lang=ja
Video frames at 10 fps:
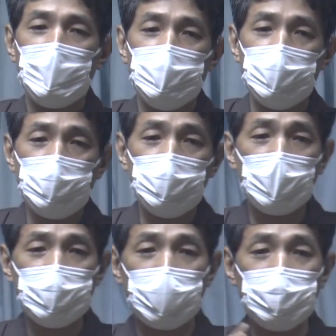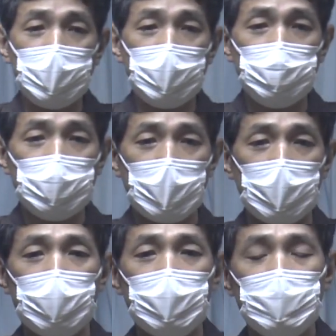自分が足りないの
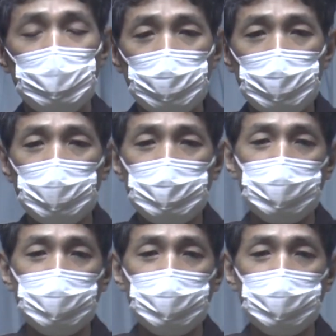かそれとも